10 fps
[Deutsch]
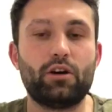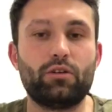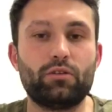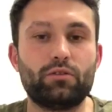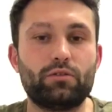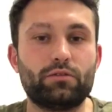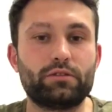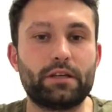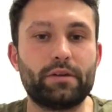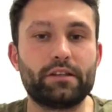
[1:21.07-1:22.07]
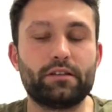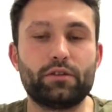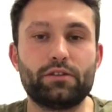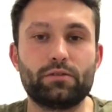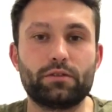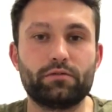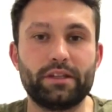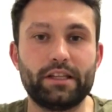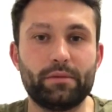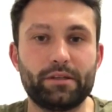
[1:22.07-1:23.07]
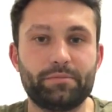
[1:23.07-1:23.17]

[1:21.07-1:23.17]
und den möchte ich für die Zukunft mitnehmen.